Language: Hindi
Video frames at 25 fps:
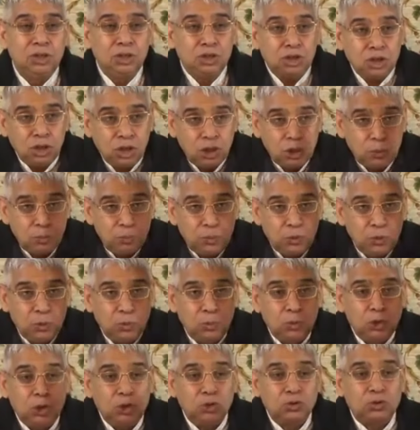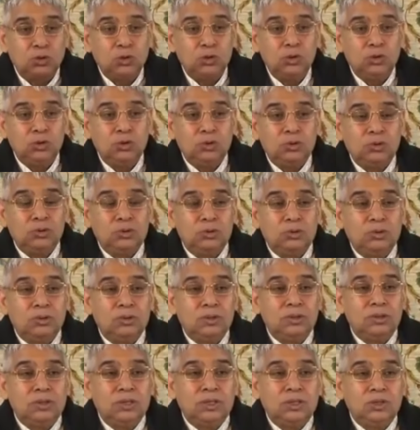इतनी लंबी उम्र है उसकी
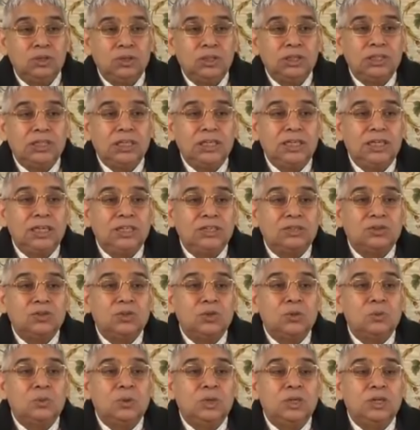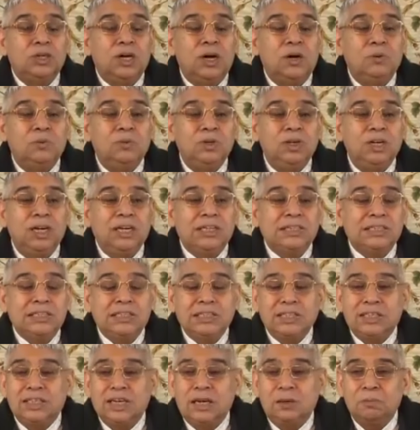तो इसलिए इसको भी
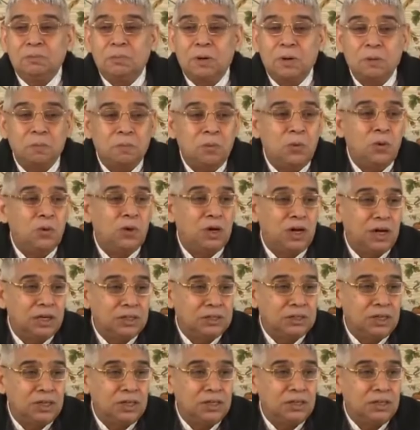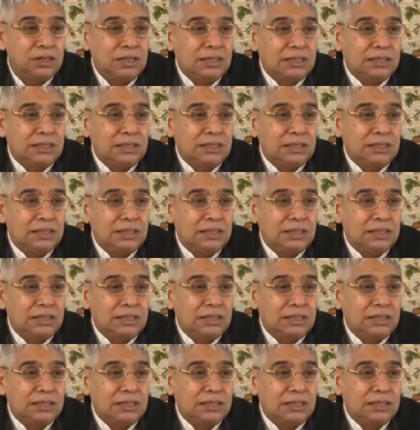अविनाशी का भ्रम हो गया था